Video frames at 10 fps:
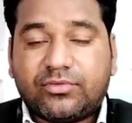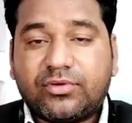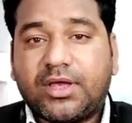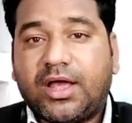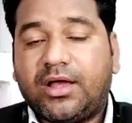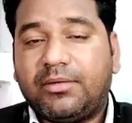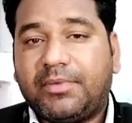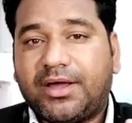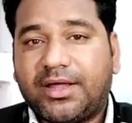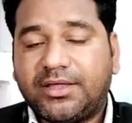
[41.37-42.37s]
तो क्या
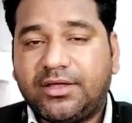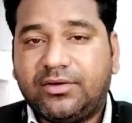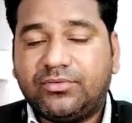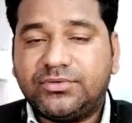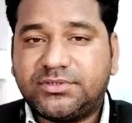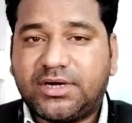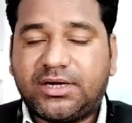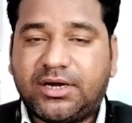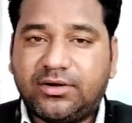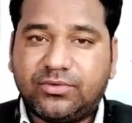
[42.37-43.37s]
हमारा ये लोन
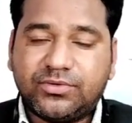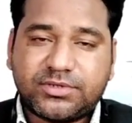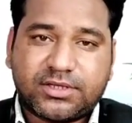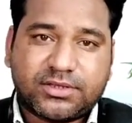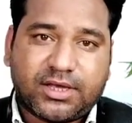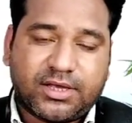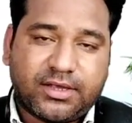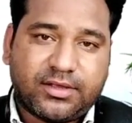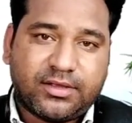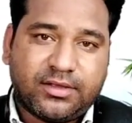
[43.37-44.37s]
सेटल्ड हो सकता है